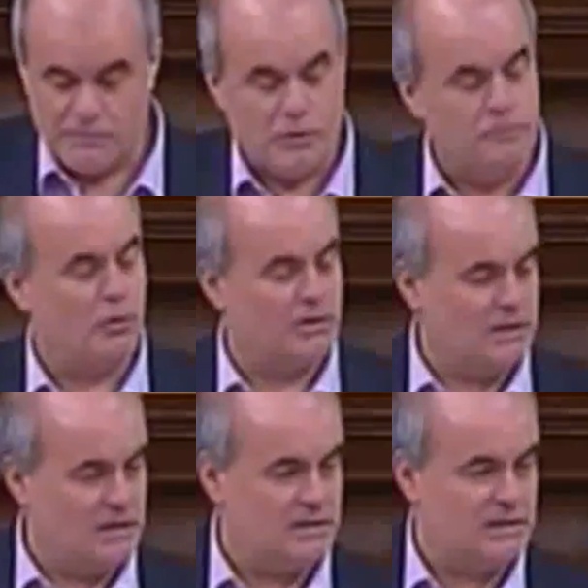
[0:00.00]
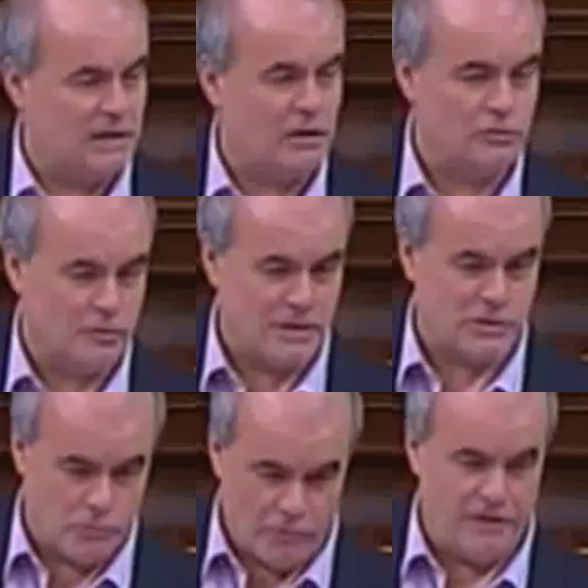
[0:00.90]
que es muy importante tratar a los
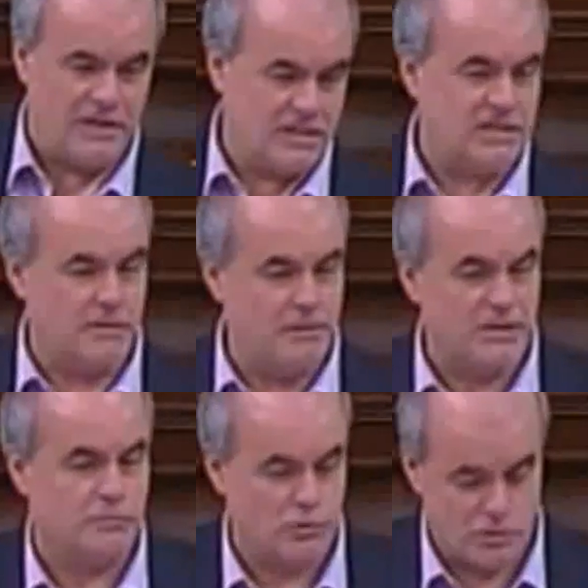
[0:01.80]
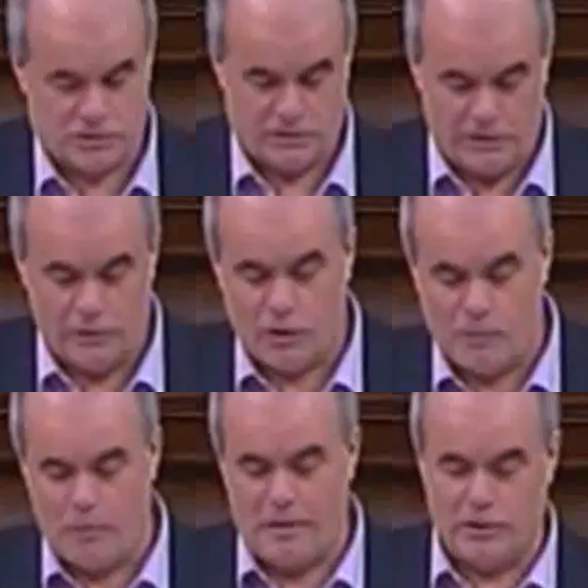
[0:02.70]
demás como fines en sí mismos
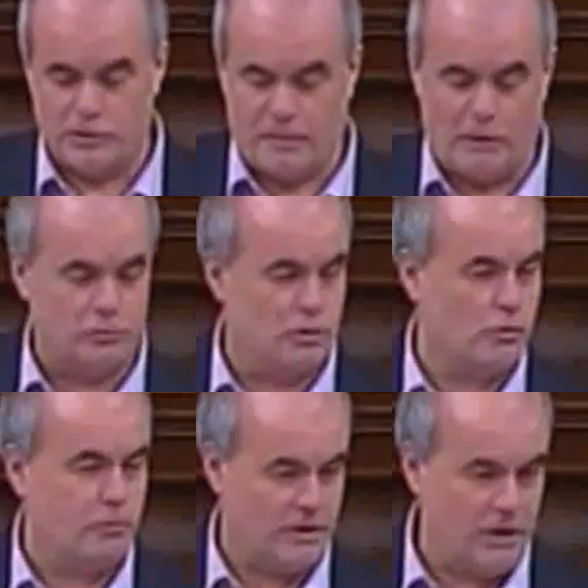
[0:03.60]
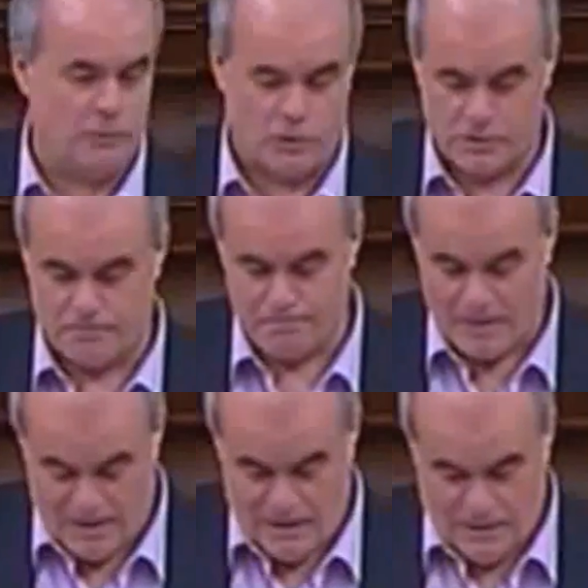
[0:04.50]
y no como medios para nuestros
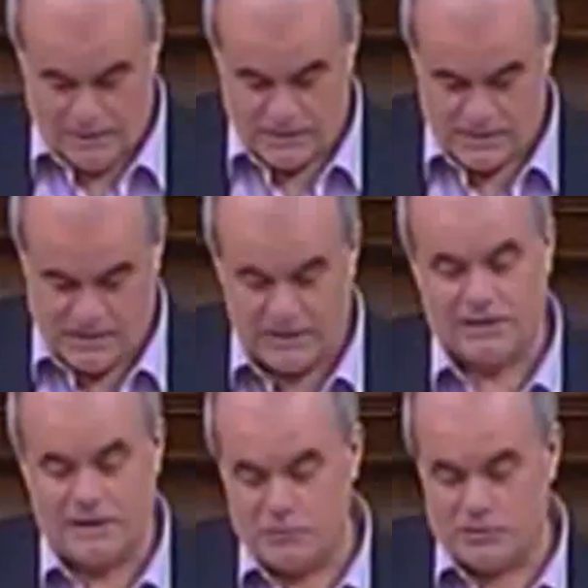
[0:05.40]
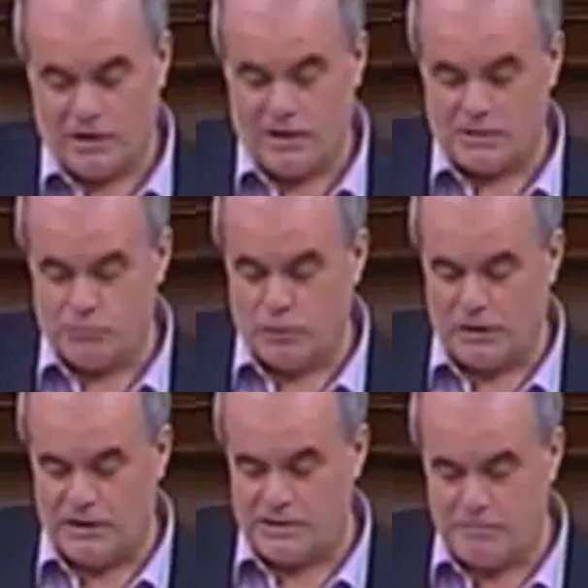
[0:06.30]
objetivos. Si tratamos a
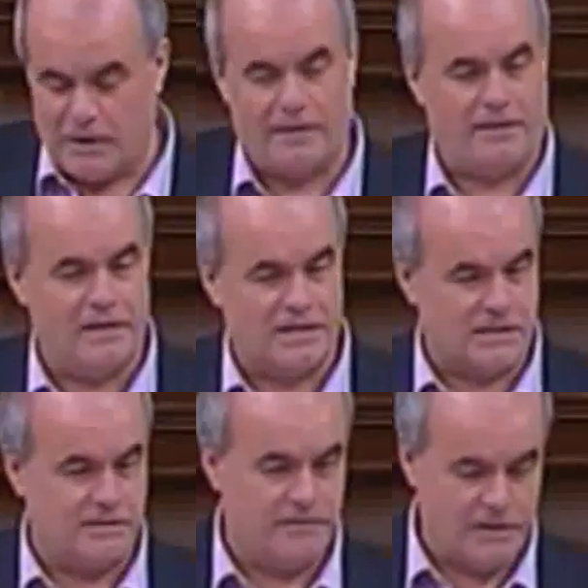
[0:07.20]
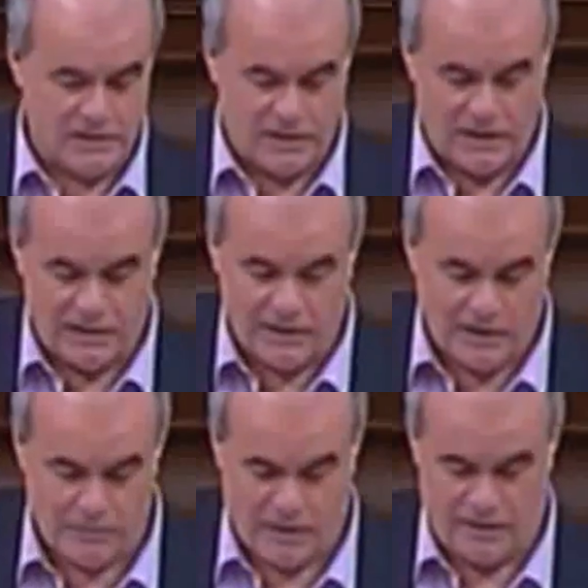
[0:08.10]
las mujeres embarazadas que se enfrentan
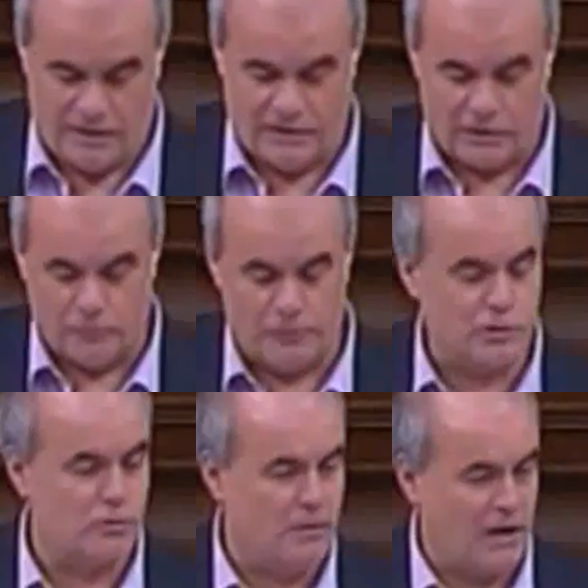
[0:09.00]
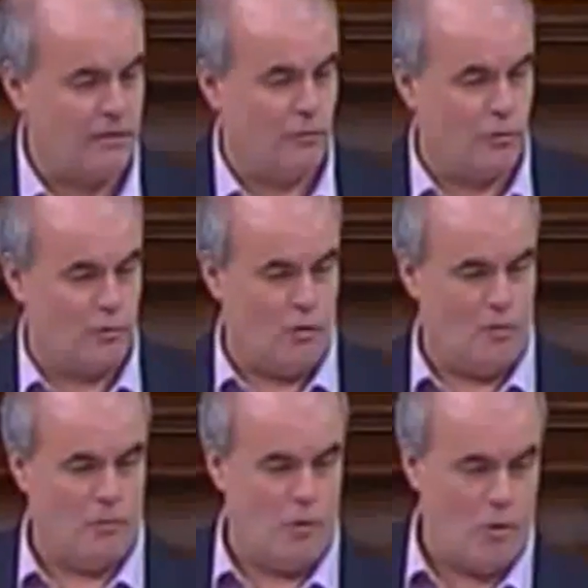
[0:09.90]
al dilema de interrumpir su
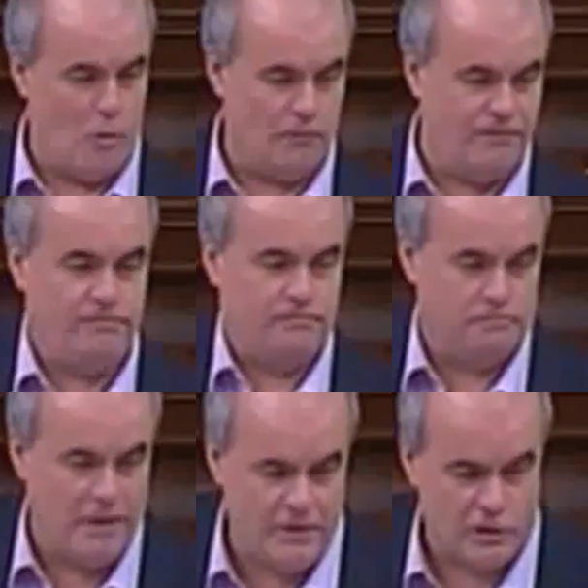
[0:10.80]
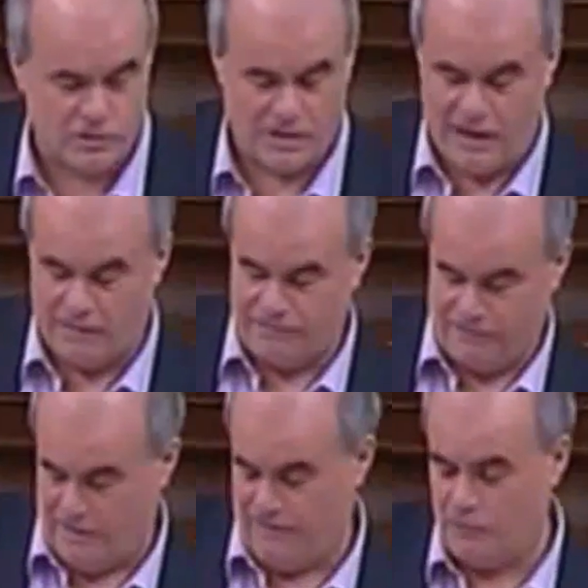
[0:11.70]
embarazo como medios
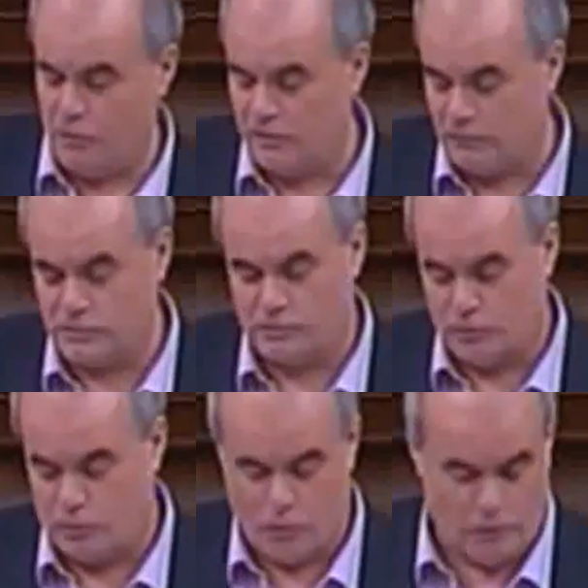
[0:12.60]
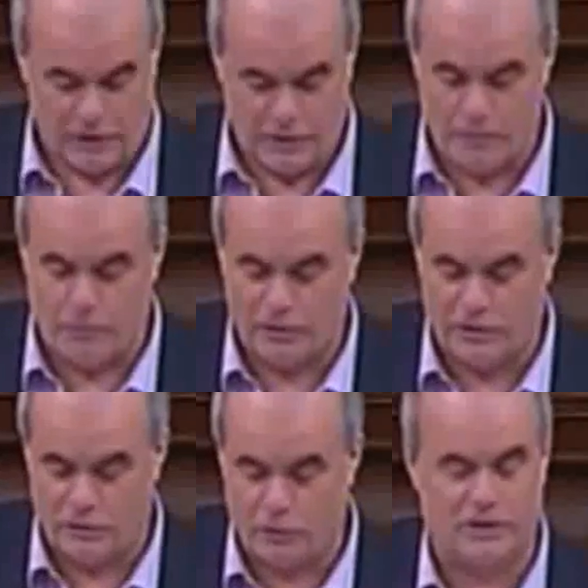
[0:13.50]
a favor de nuestro
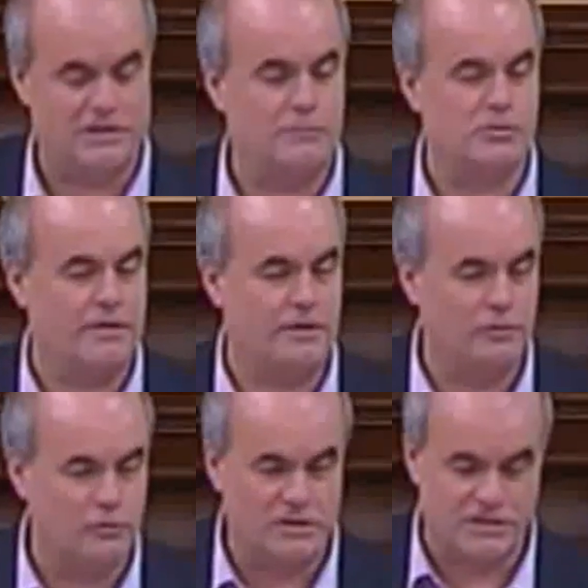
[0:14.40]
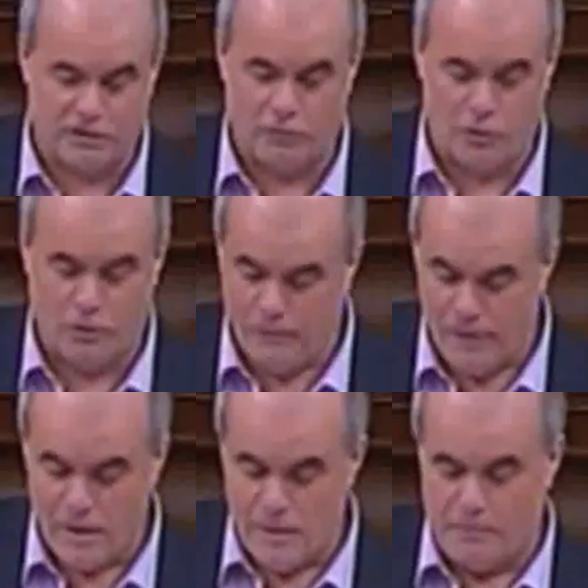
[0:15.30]
objetivo político, lo que estamos haciendo es, desde
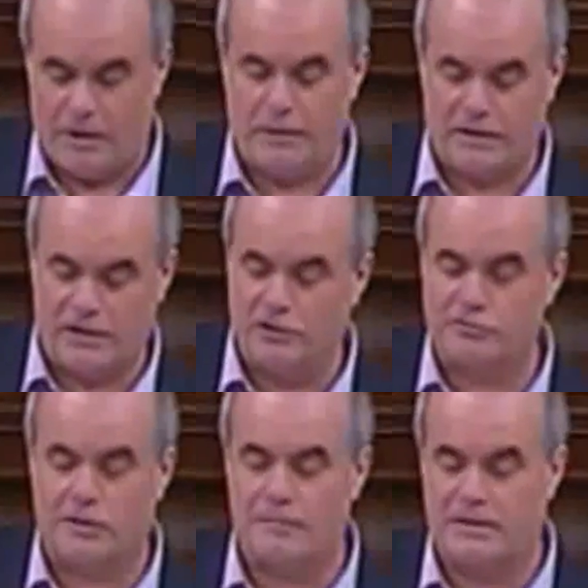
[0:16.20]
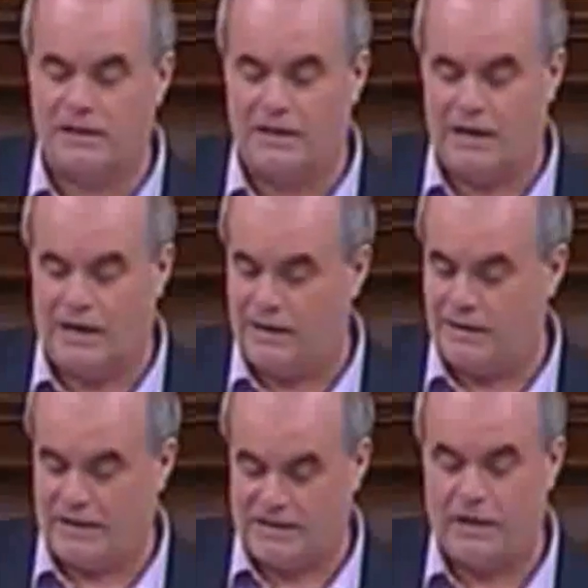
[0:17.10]
luego, pervertir no solamente
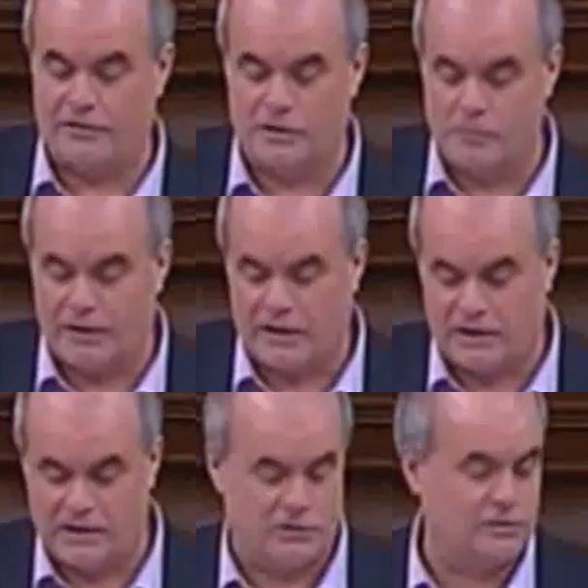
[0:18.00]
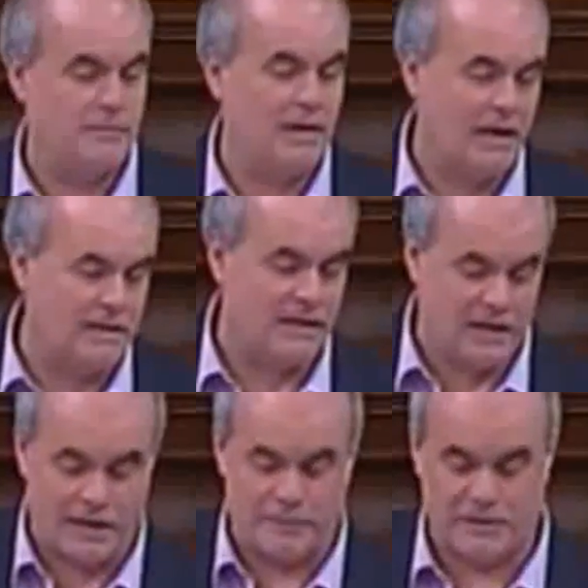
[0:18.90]
la legislación democrática, sino también
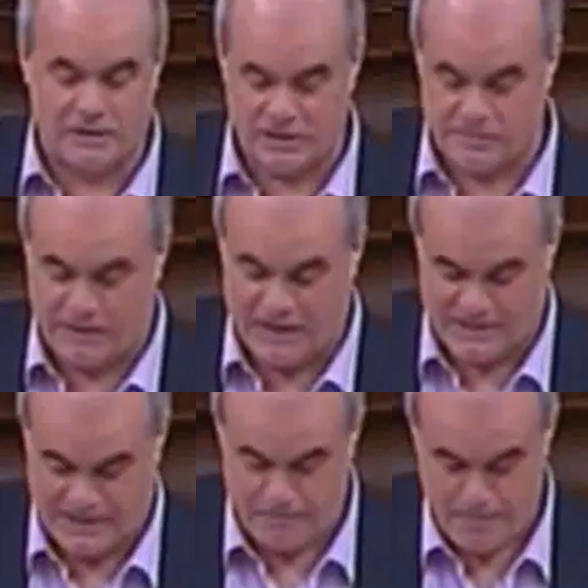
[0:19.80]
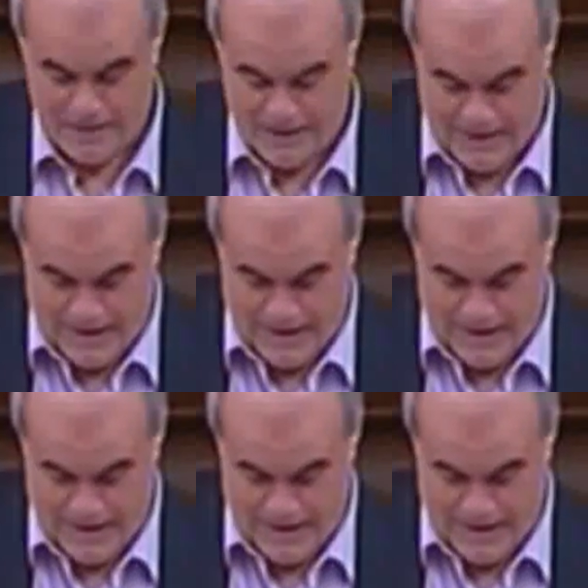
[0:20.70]
la ética en la que pretende inspirarse.